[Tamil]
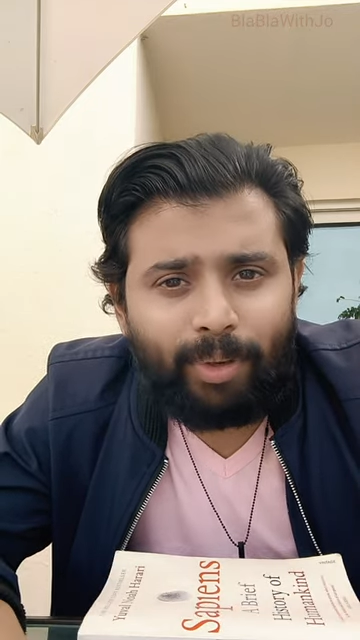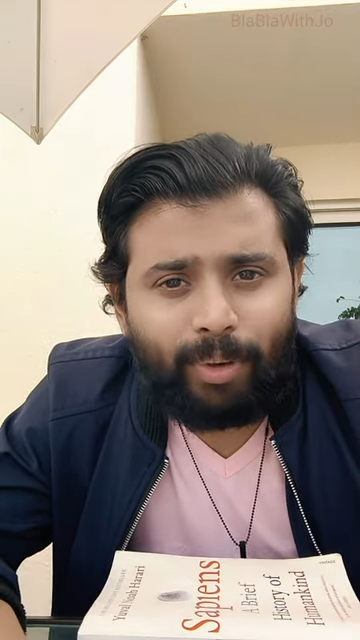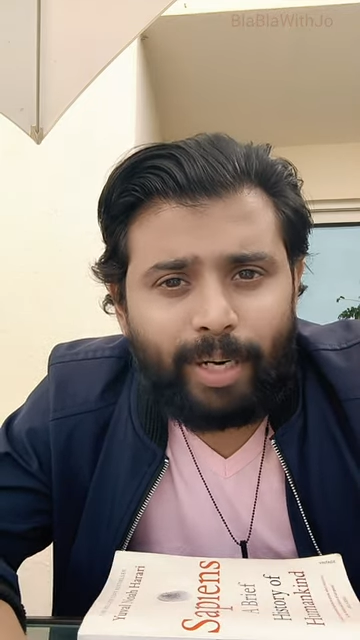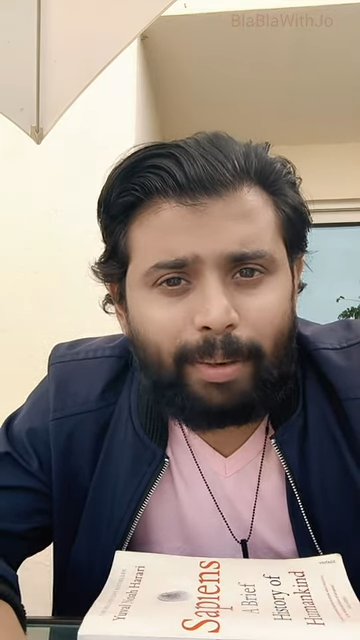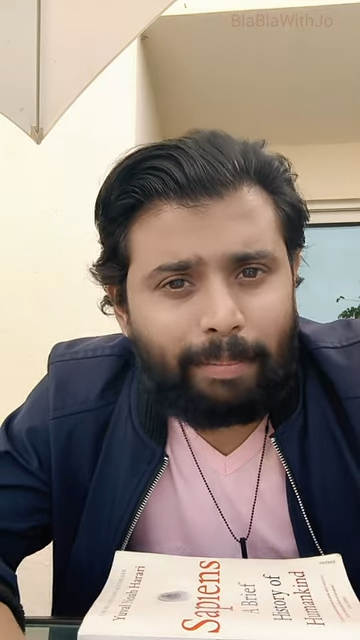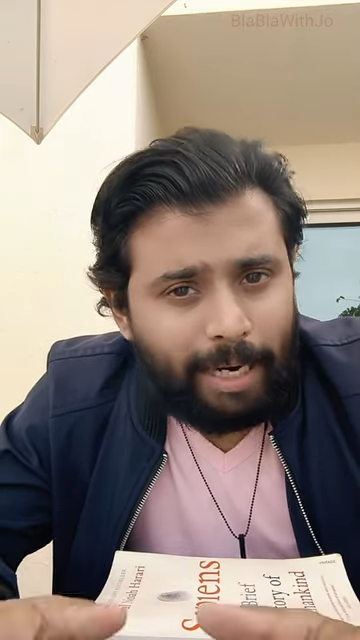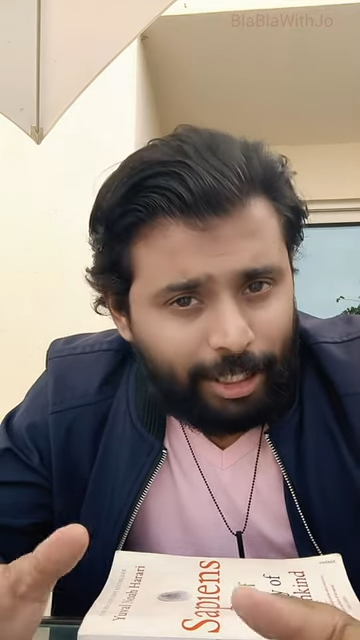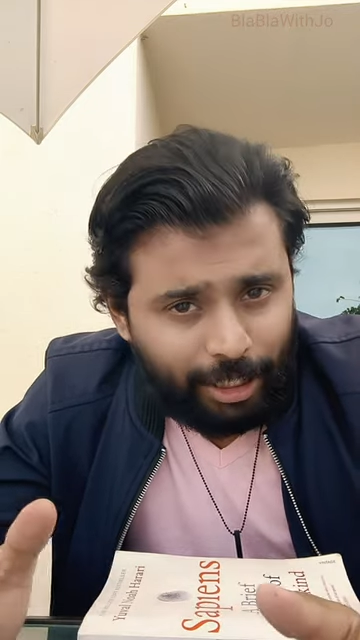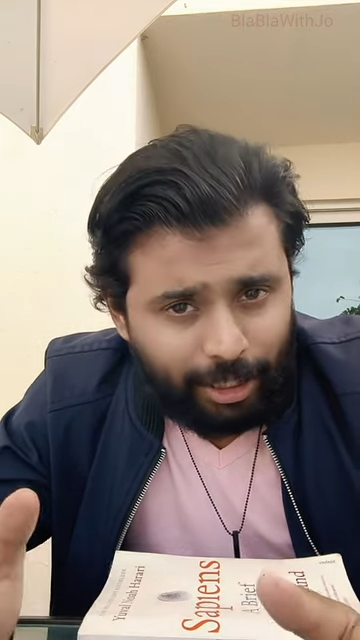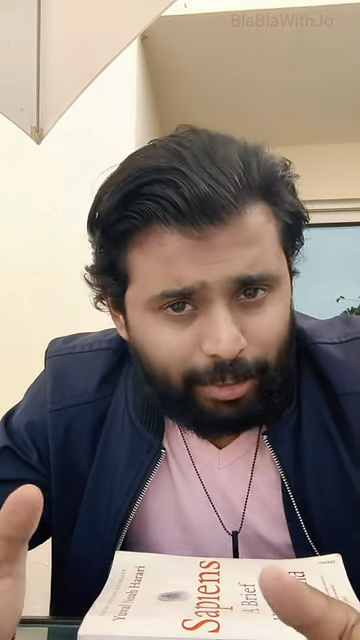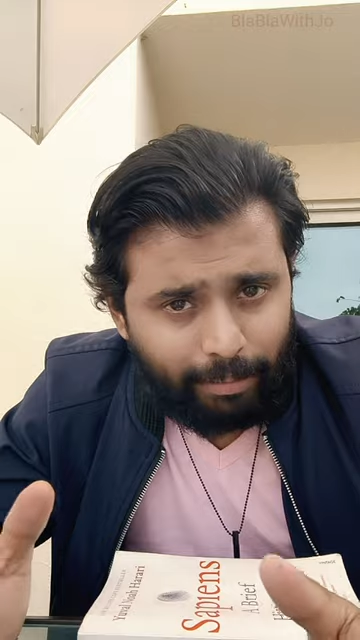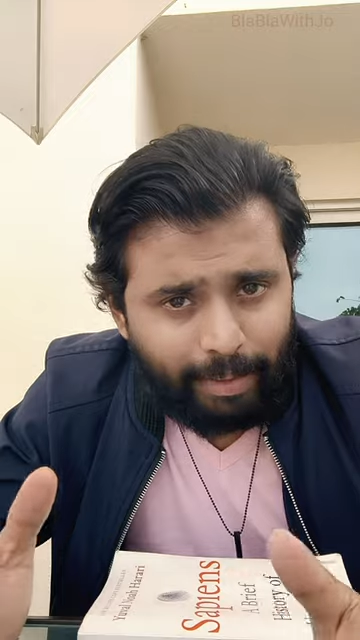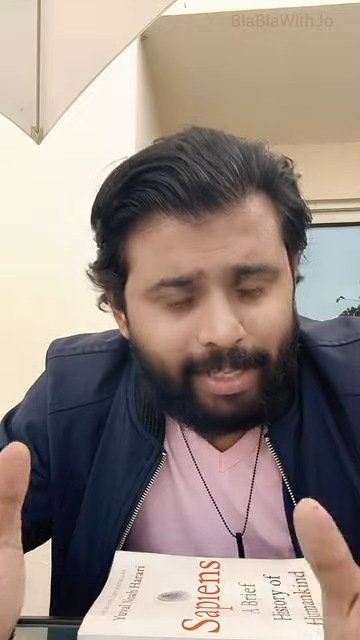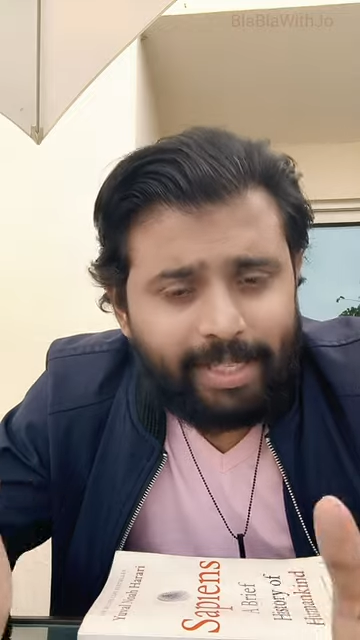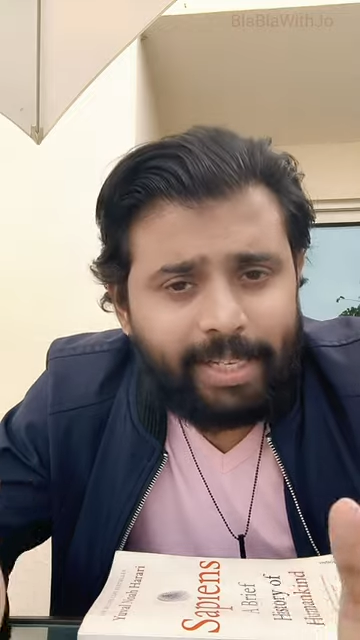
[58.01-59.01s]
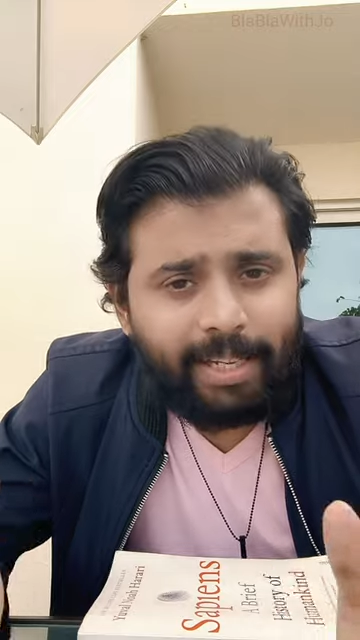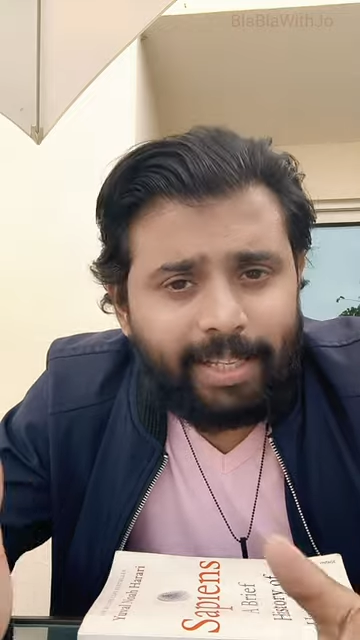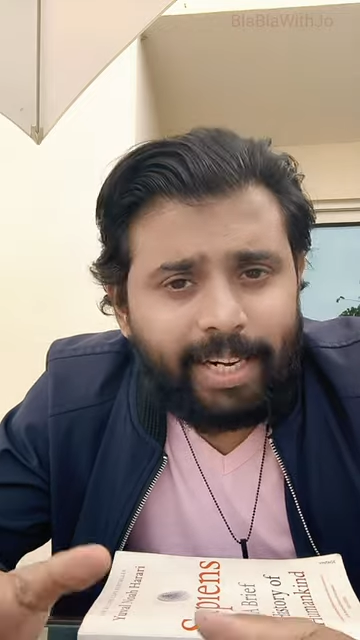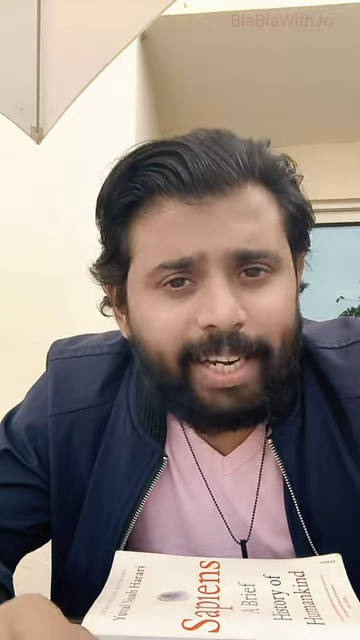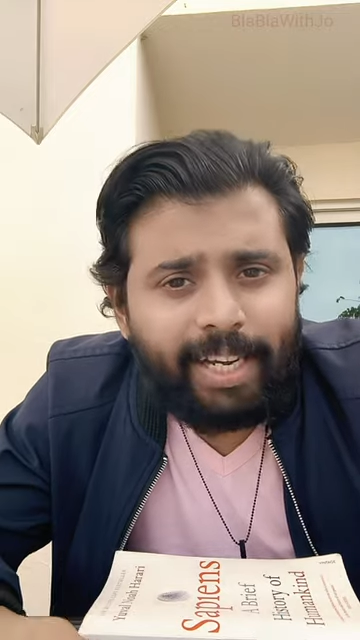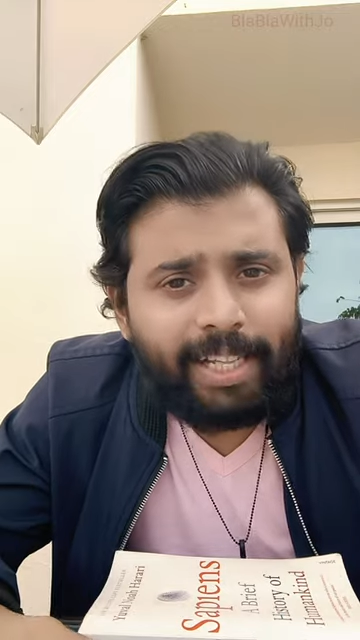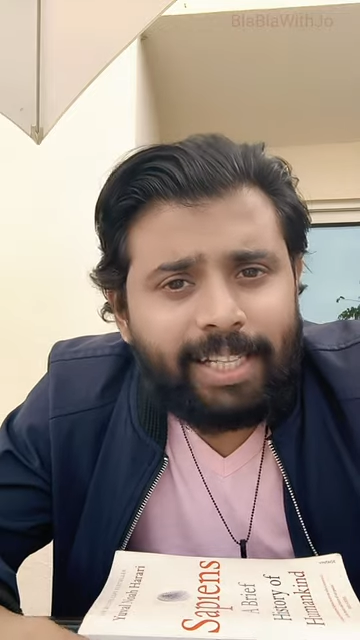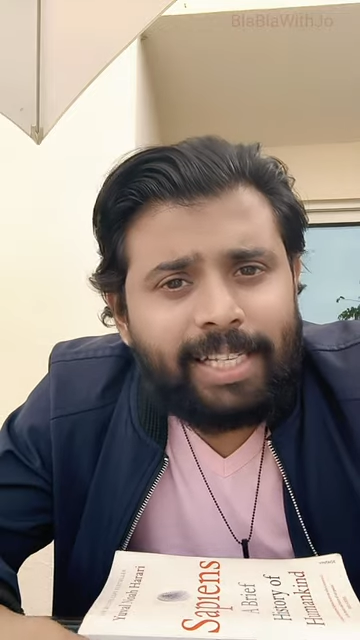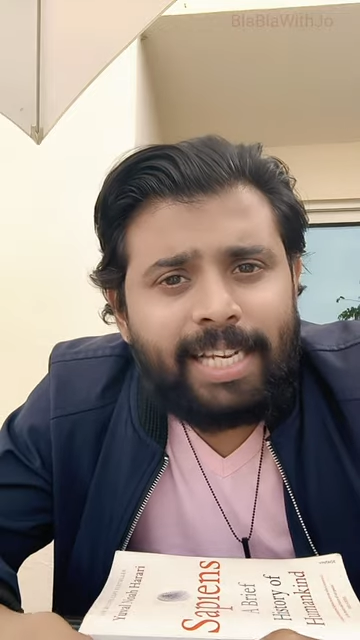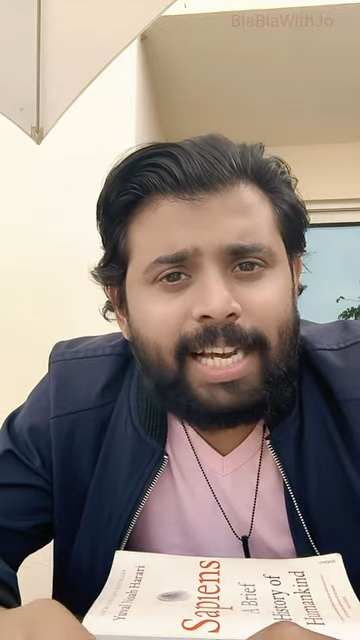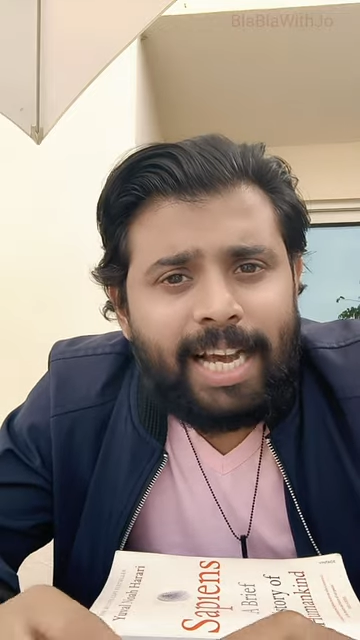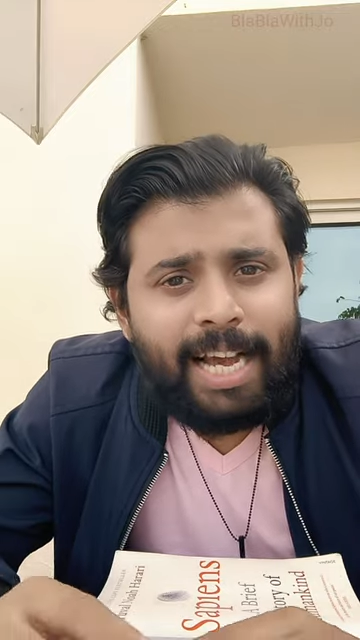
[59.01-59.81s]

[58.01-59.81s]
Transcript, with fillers: ஓகே பாஷை பெருசாக தெரியாது